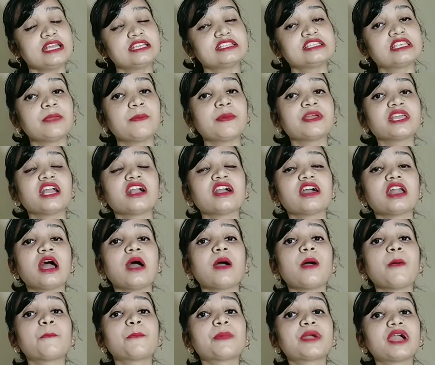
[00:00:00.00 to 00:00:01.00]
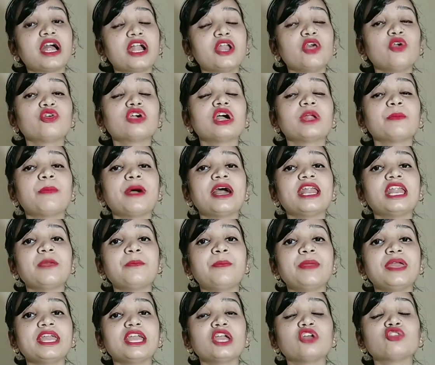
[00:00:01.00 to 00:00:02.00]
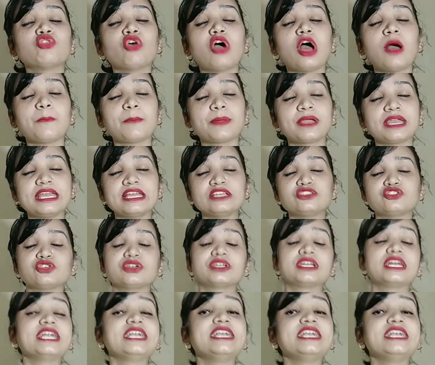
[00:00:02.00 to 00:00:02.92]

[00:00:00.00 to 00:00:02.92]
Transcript: इसके बजाय अगर आप खड़े होकर पानी पियेंगे तो आपकी जो